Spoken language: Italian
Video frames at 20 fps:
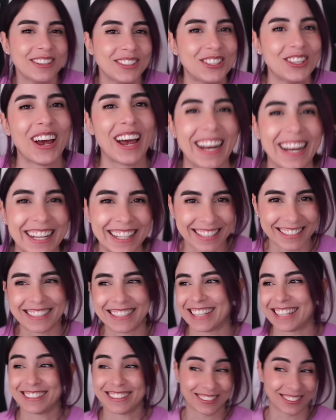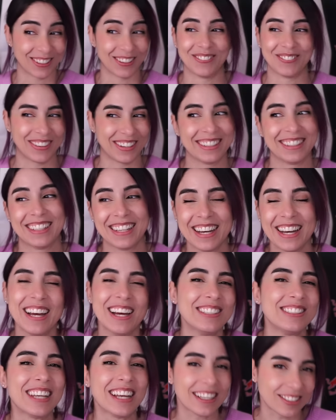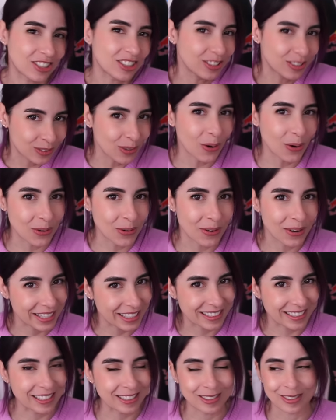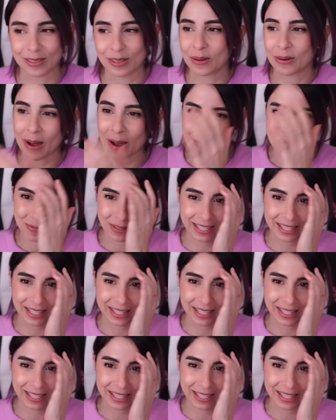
cioè nel senso, cioè ci sono, esistono, eh, per